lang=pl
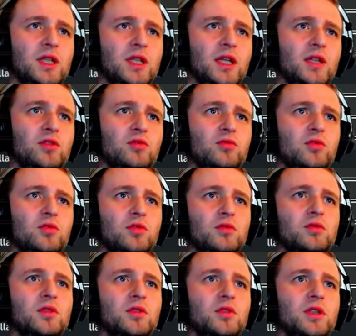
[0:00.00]
Nie, tu,
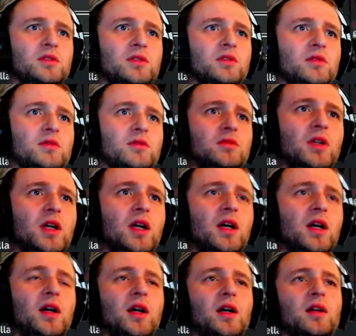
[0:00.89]
tu, tu jest do...
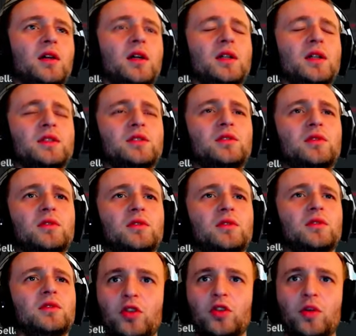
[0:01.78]
A,
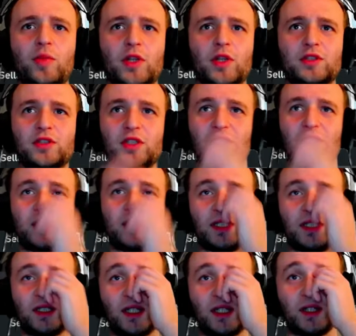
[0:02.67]
Asol. Dobra, co jest
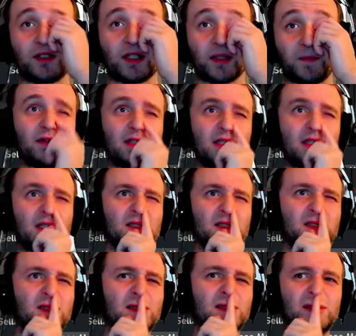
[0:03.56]
najtańsze?
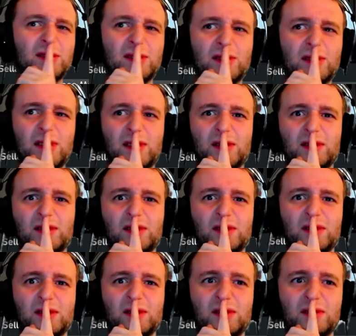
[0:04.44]
12,
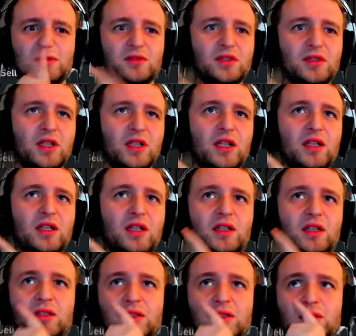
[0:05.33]
13. No
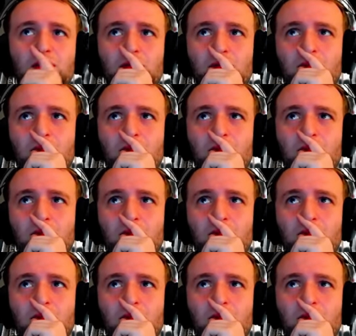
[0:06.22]
szaleli.